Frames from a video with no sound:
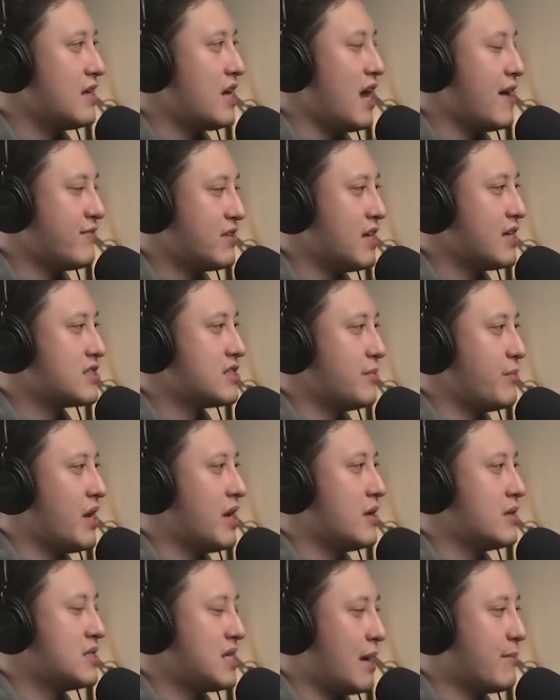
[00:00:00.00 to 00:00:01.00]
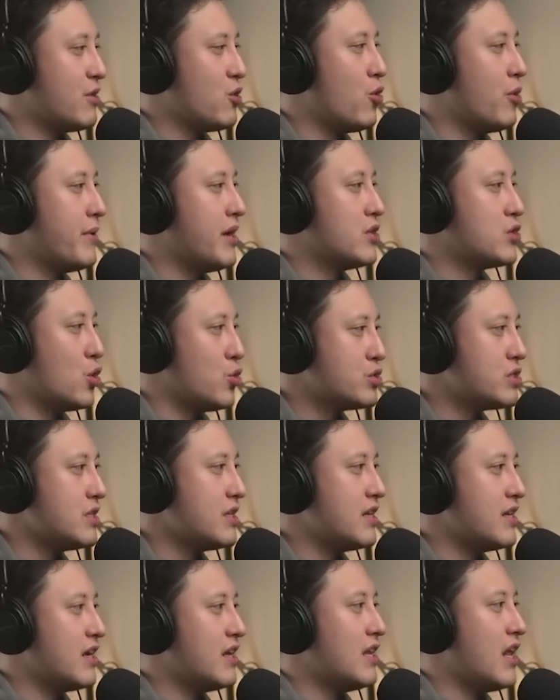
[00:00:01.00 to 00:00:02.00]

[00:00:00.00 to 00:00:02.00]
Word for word: FTX 里面的加密货币都是你的，